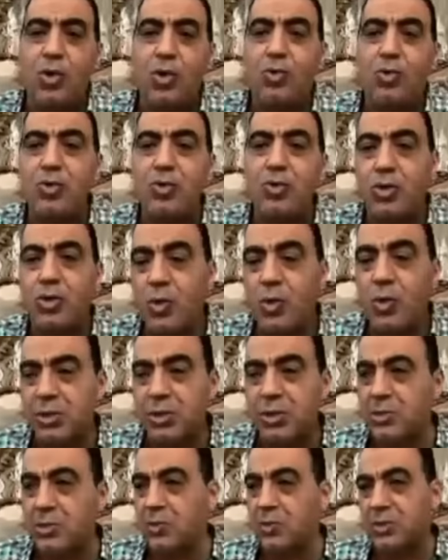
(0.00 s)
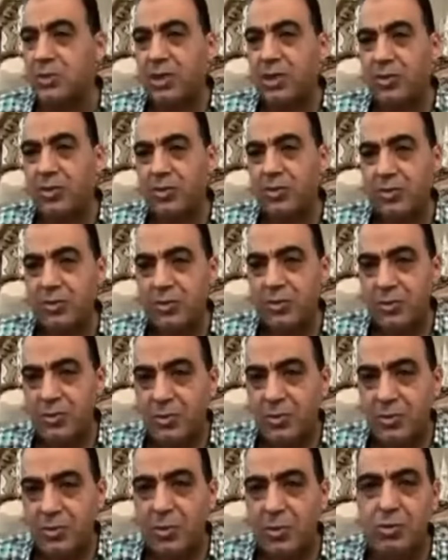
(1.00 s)
لكم مش هو جاستن سيرينيو
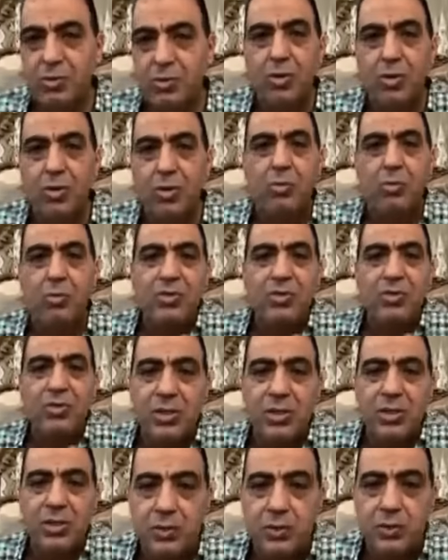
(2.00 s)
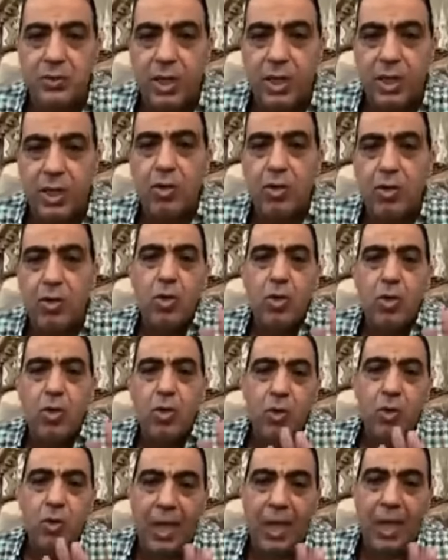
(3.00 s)
قلت لكم مفيش جاستن سيرينيو
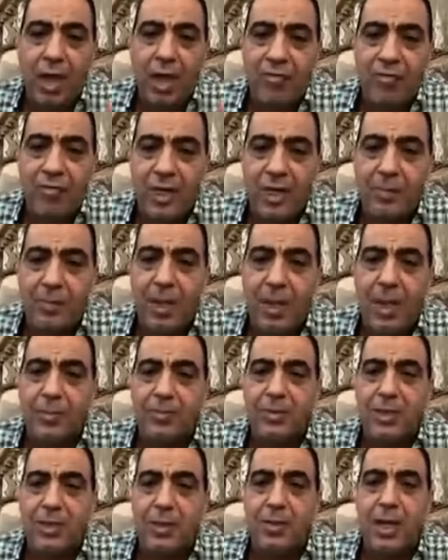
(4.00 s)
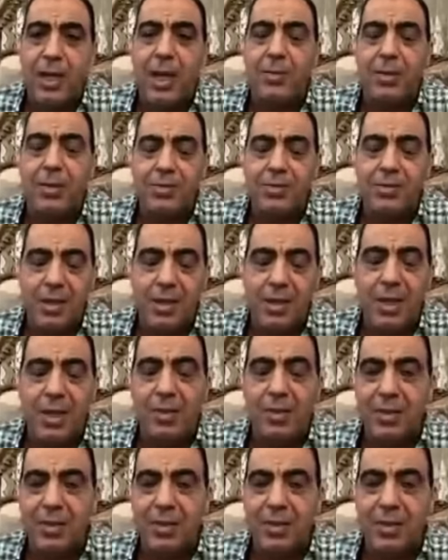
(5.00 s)
واتقفل الباب تماما
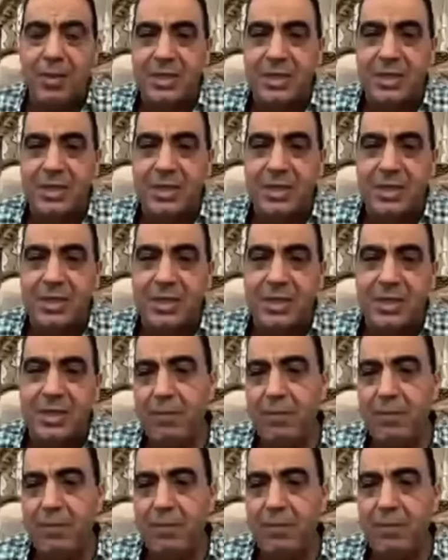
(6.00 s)
تماما تماما